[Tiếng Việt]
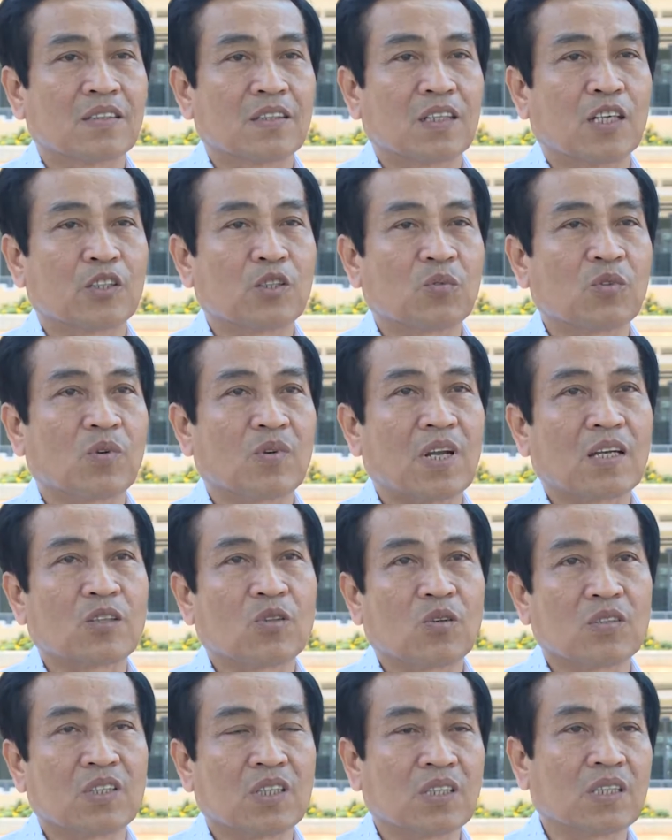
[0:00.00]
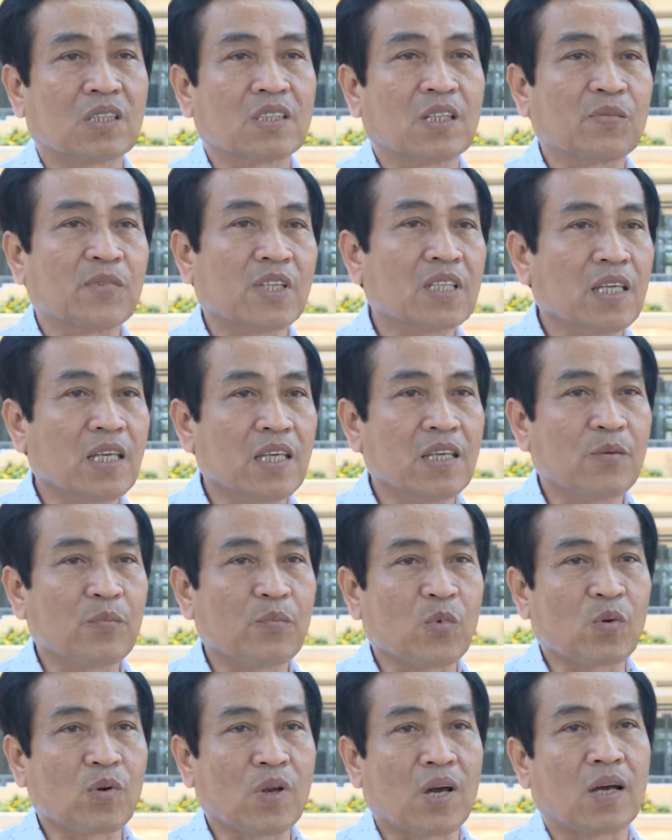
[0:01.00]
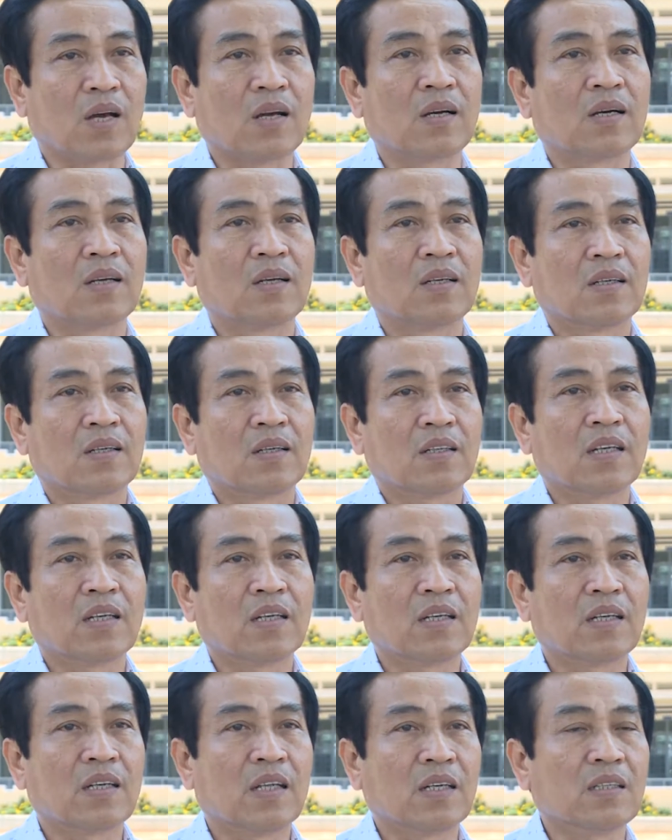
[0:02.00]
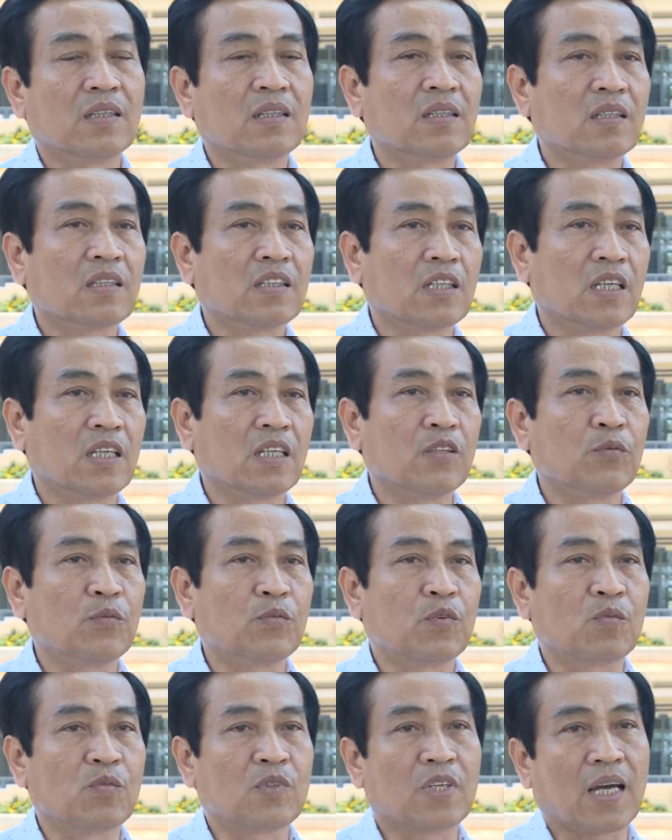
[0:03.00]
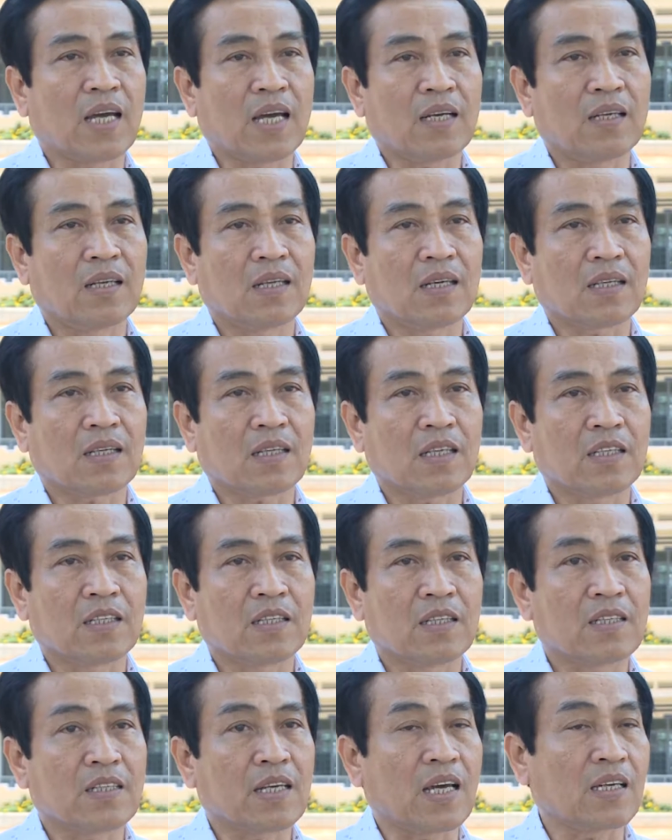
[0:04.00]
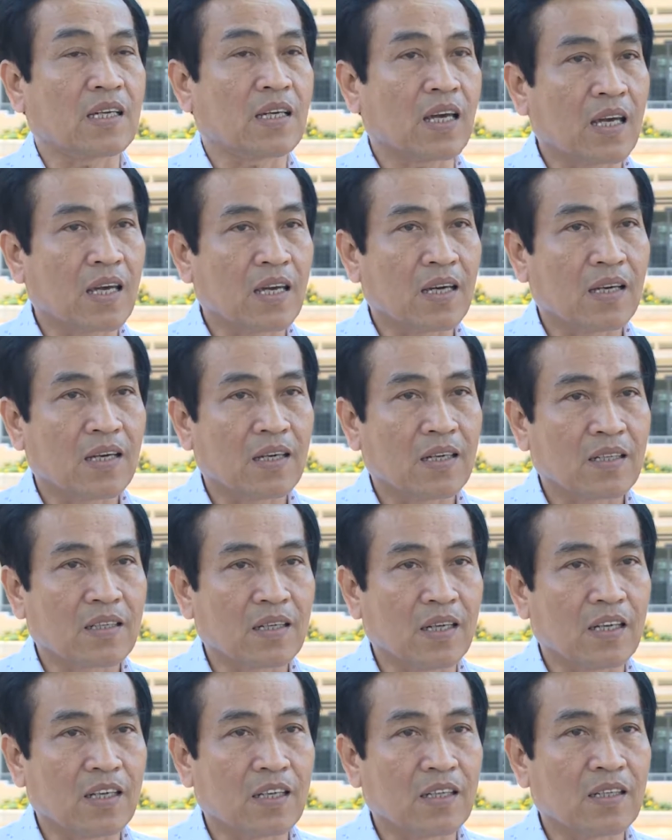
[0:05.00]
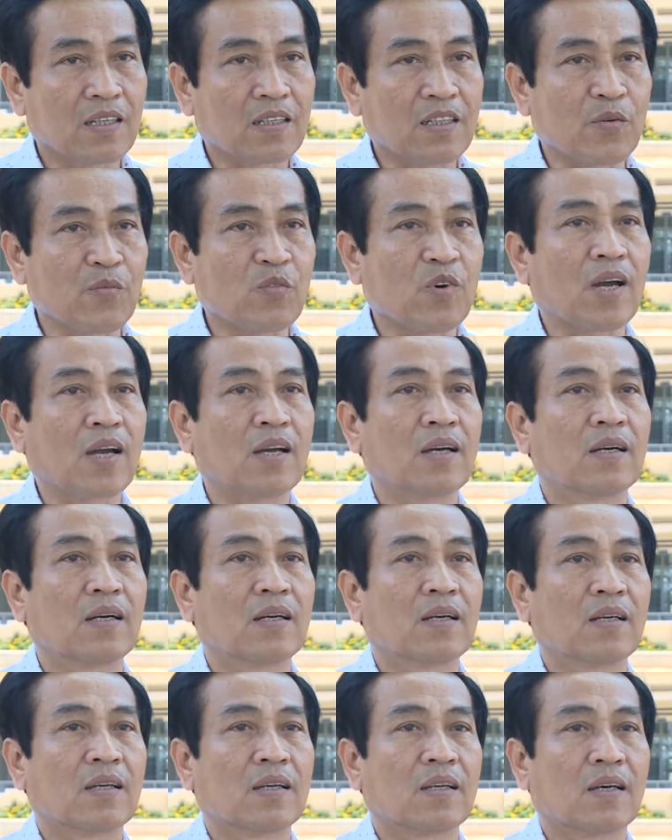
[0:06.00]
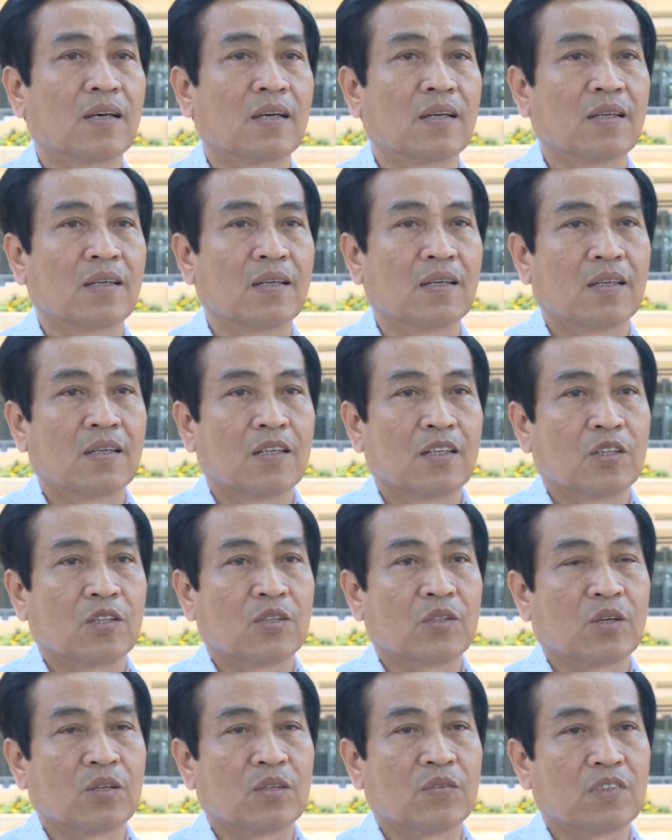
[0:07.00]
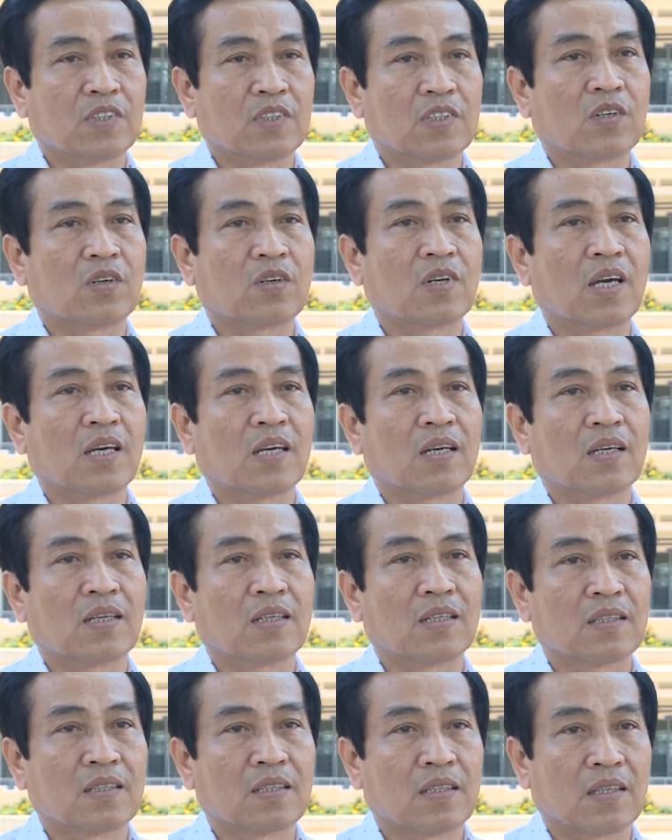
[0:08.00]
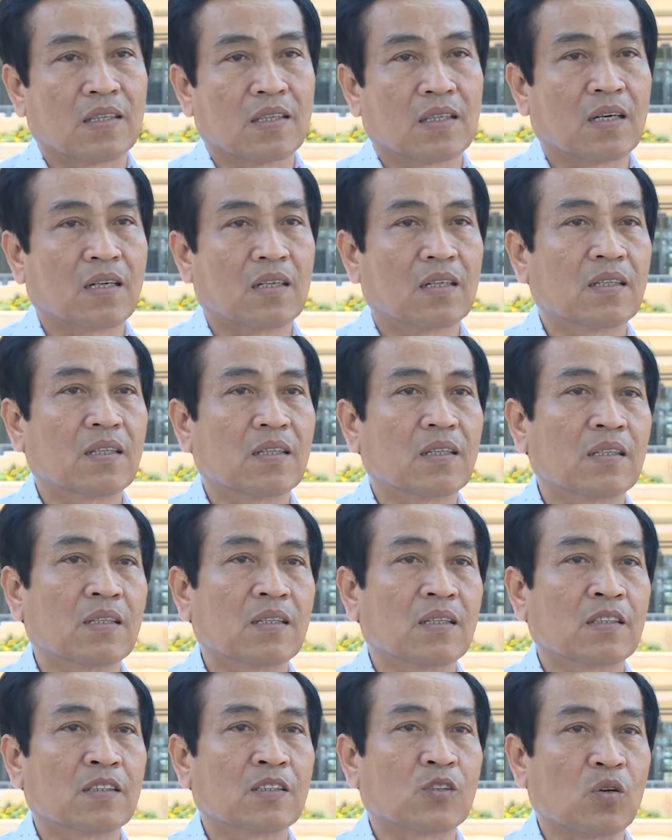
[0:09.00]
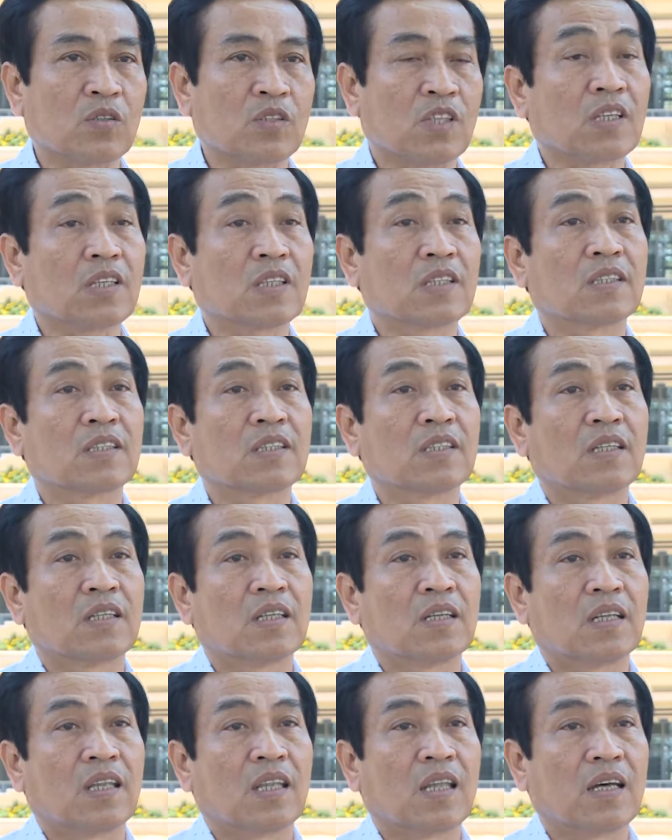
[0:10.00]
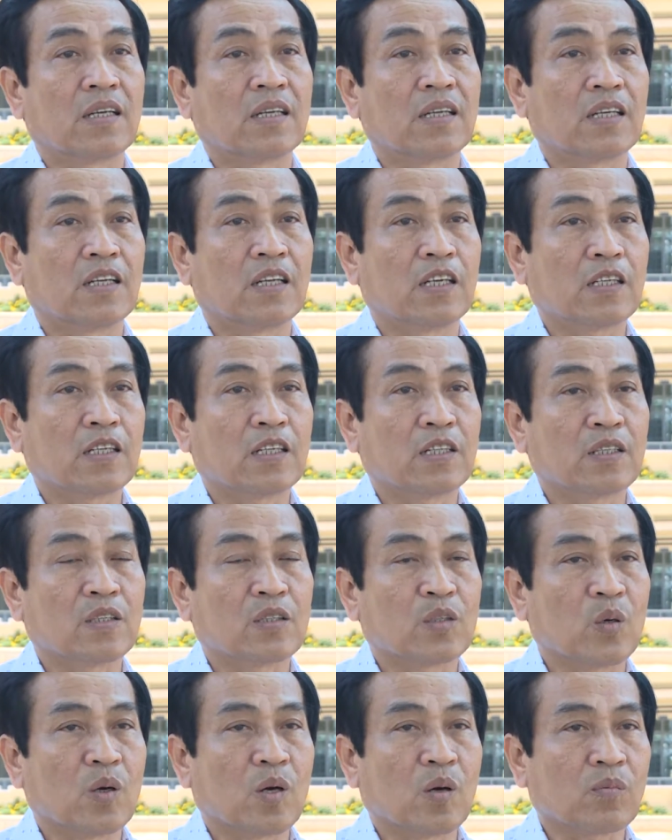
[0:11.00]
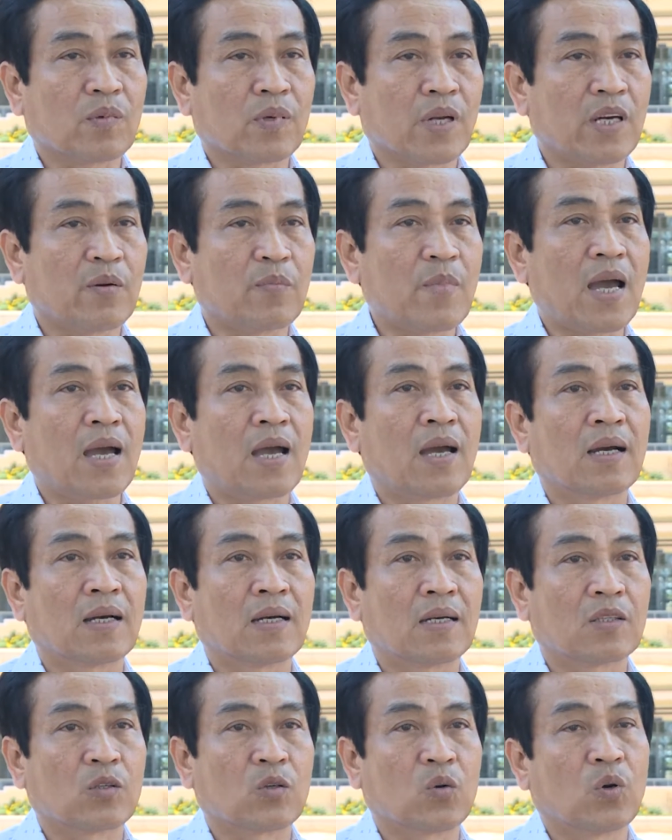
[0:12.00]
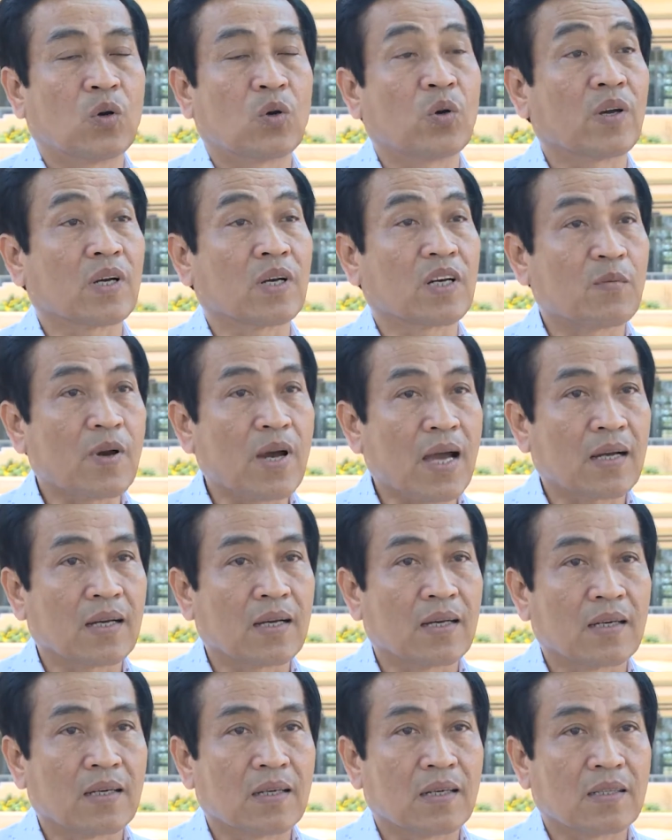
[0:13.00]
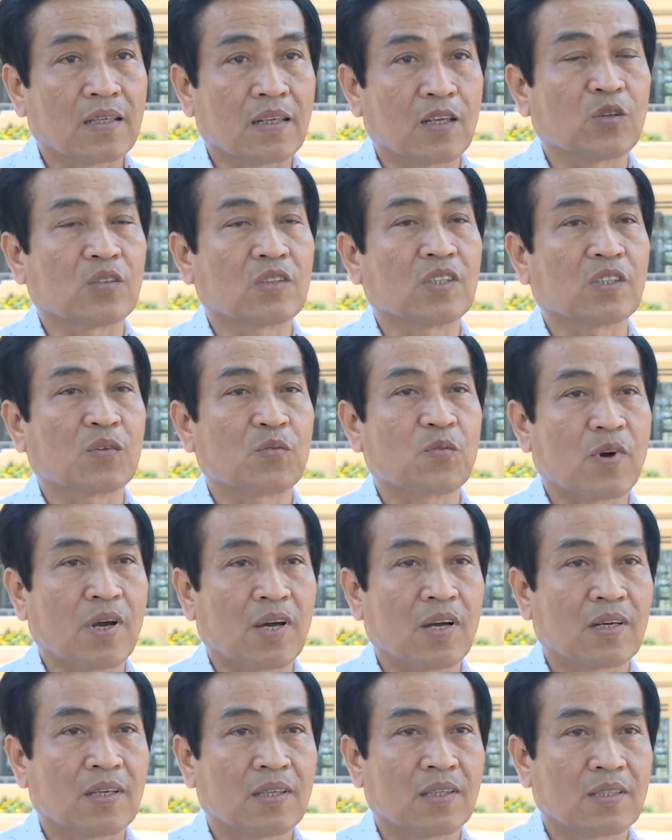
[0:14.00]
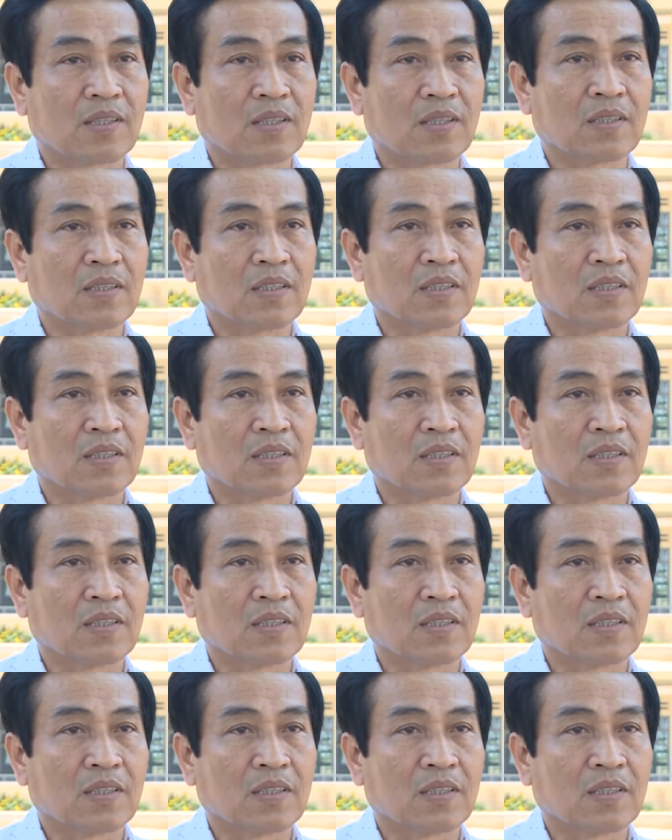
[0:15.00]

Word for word: Ờ, chúng tôi đã tổ chức trong tháng 9 một lần đi đến cái vùng dự án là cái thị xã An Khê để tham quan. Đó. Rồi vừa rồi đây thì có tổ chức là đi đến cái trường tiểu học D3 của huyện Cờ Bang để tổ chức tham quan. Đó.